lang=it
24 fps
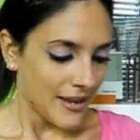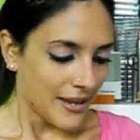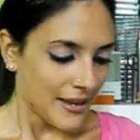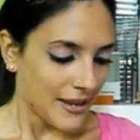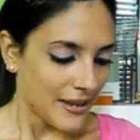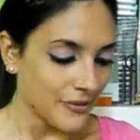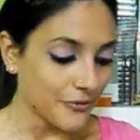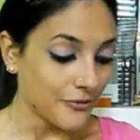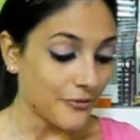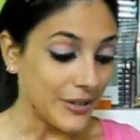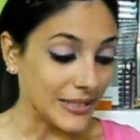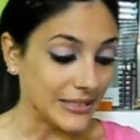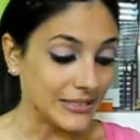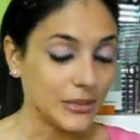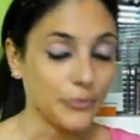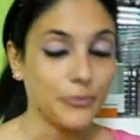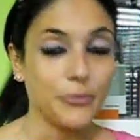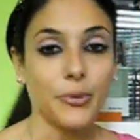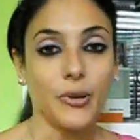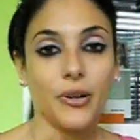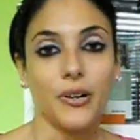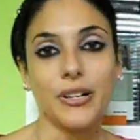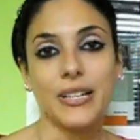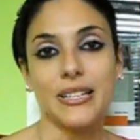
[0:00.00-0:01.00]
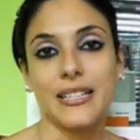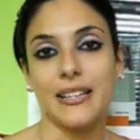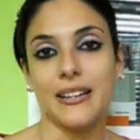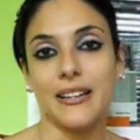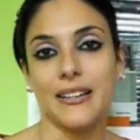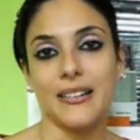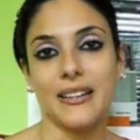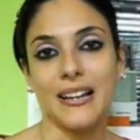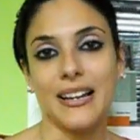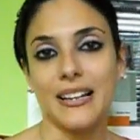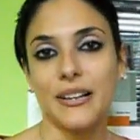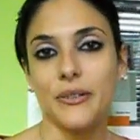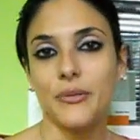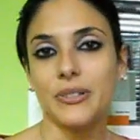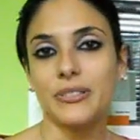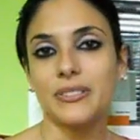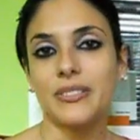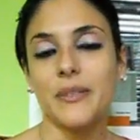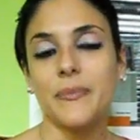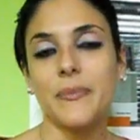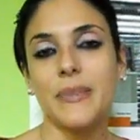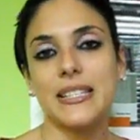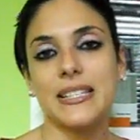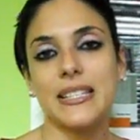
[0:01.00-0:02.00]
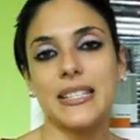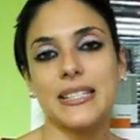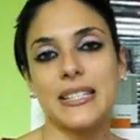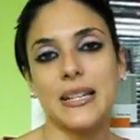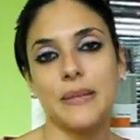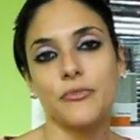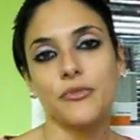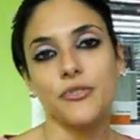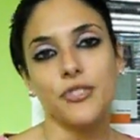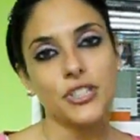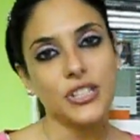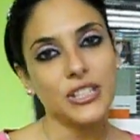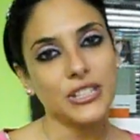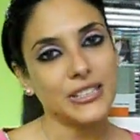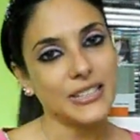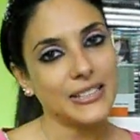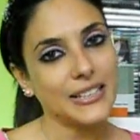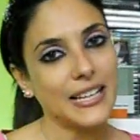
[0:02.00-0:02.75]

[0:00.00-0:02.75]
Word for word: E infatti poi eh, alle 4 e mezza siamo uscite